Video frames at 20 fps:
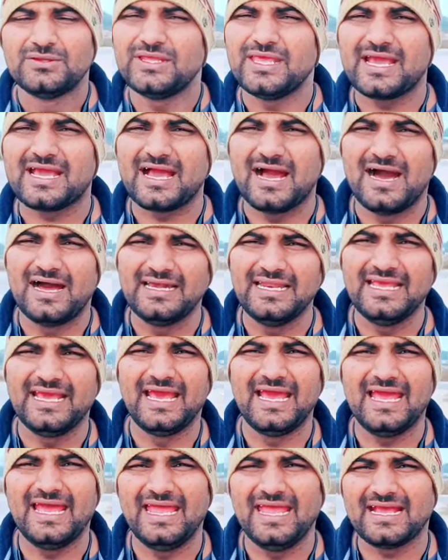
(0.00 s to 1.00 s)
तो ये कहानी
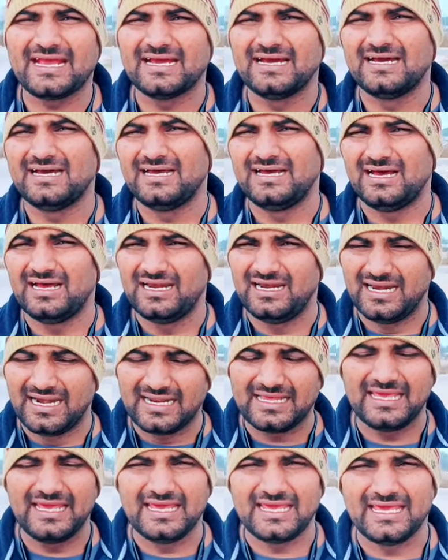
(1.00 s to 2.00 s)
है एक
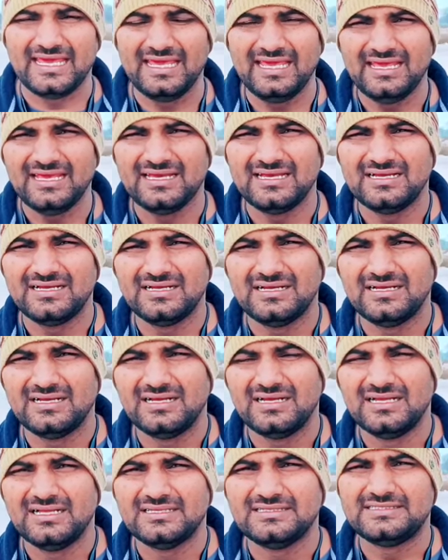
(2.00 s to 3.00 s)
लड़की की
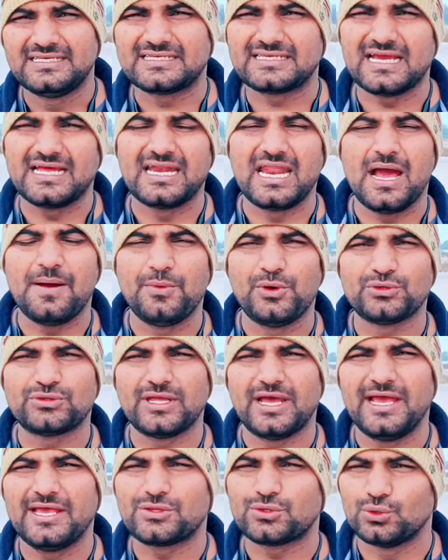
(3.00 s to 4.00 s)
जिसका नाम
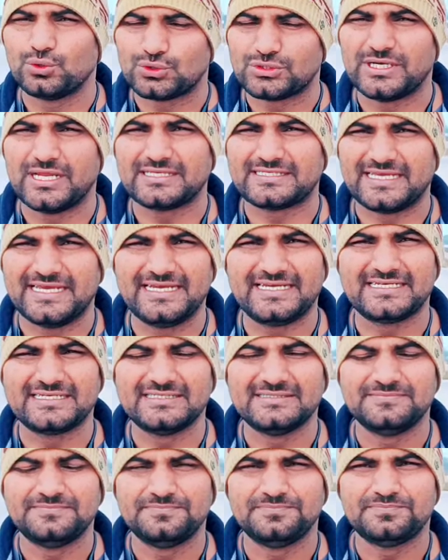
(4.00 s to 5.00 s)
होता है सूचना
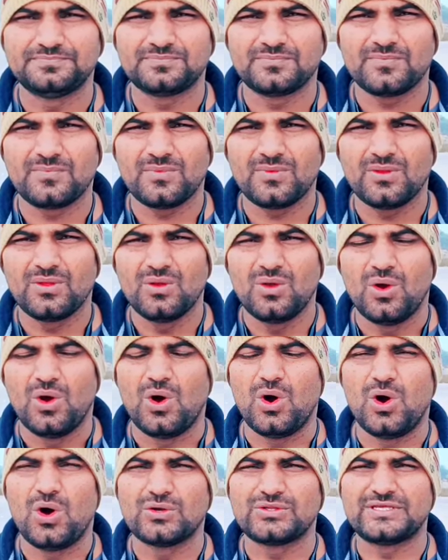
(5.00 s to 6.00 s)
सेठ
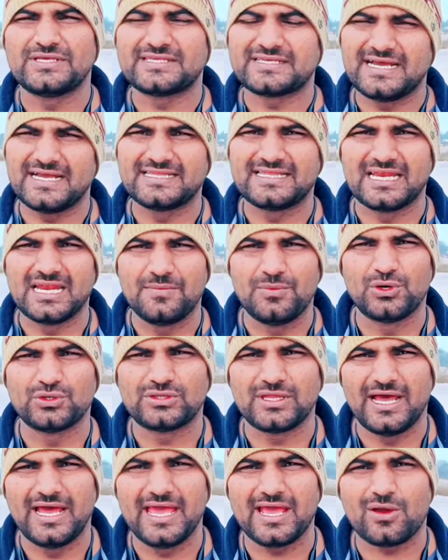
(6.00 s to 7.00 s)
और जिसका जन्म
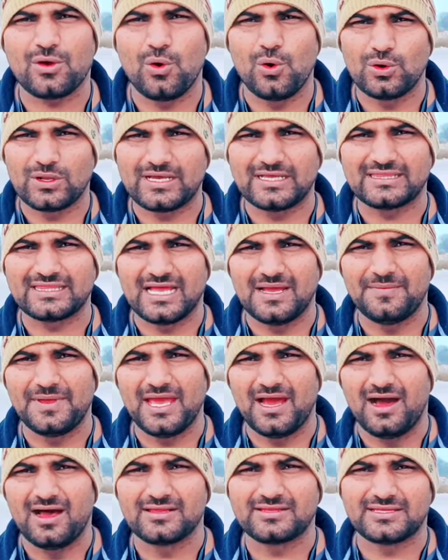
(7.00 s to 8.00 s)
होता है कोलकाता
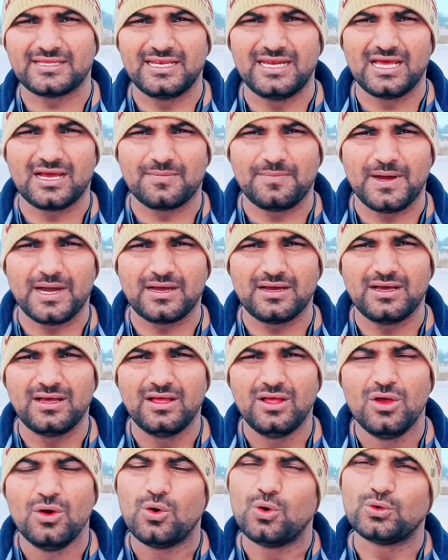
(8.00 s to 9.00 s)
में आज से लगभग
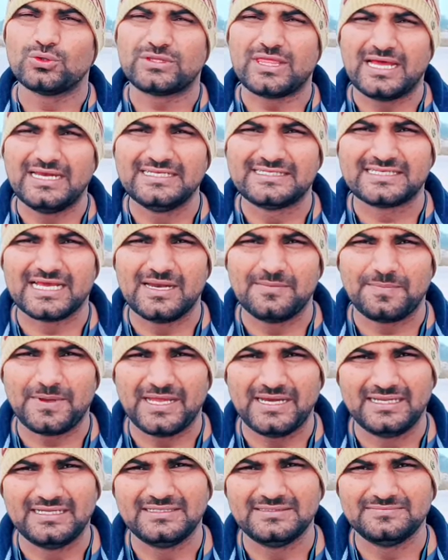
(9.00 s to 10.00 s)
उनतालीस साल
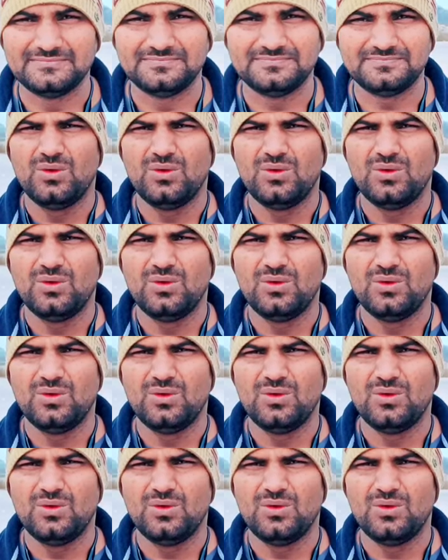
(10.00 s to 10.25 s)
पहले